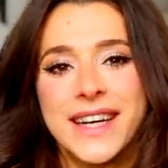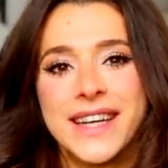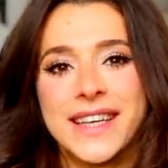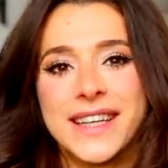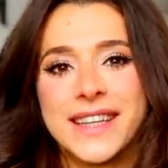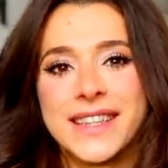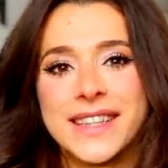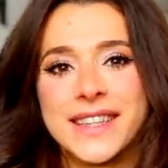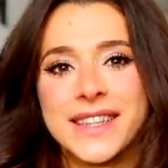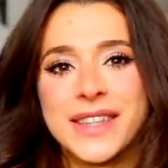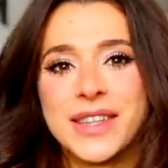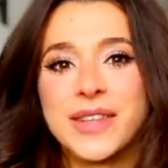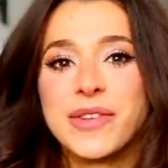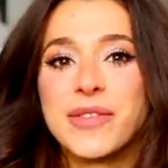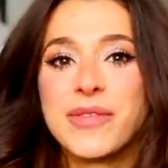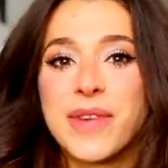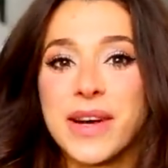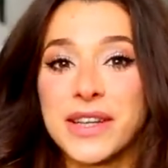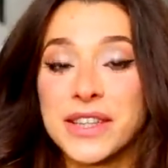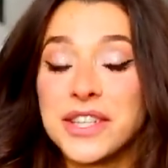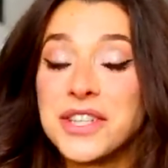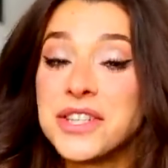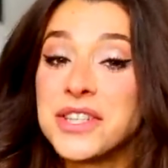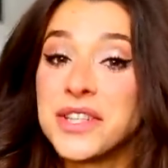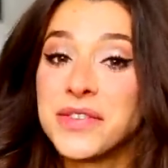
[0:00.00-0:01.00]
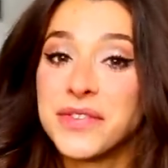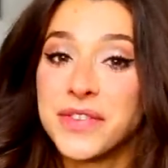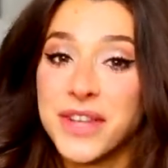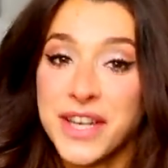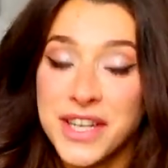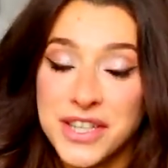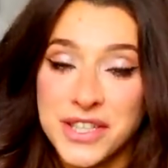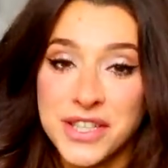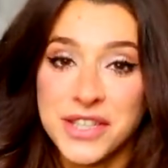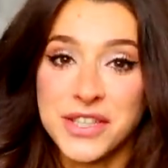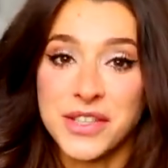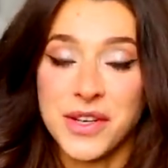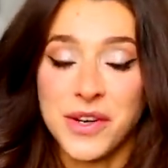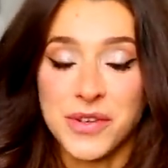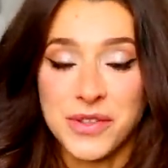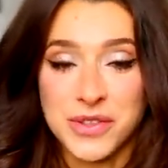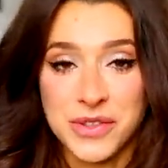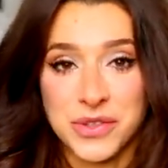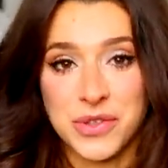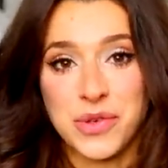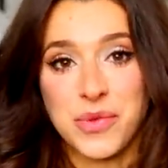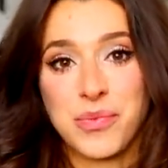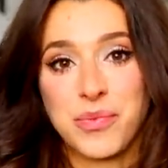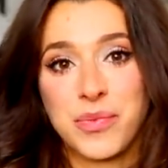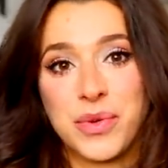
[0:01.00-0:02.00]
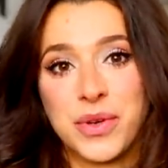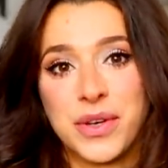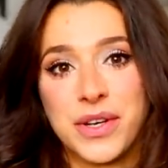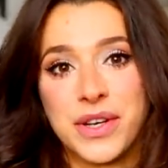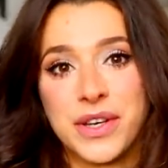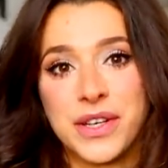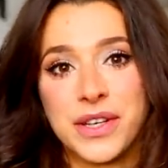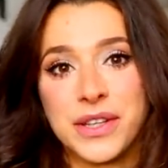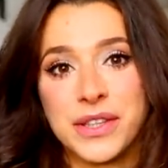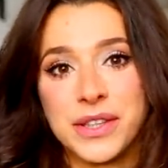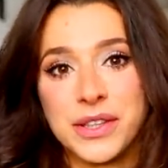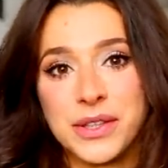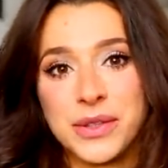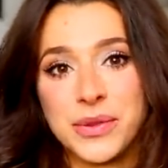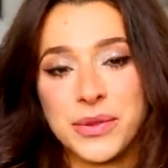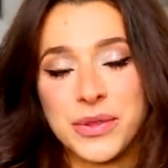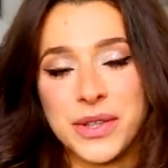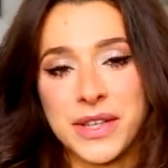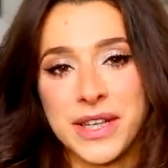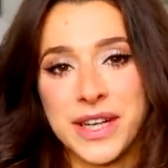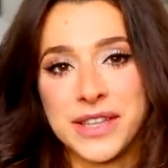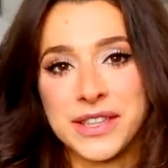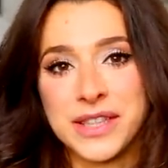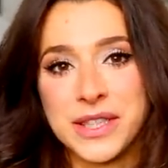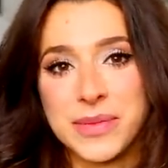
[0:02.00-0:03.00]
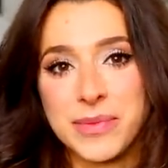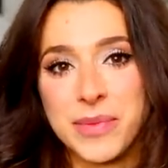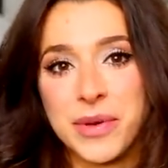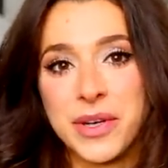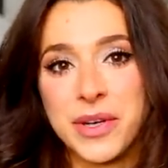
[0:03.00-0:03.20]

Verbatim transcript: E, faktycznie większość osób, e, i tutaj ja też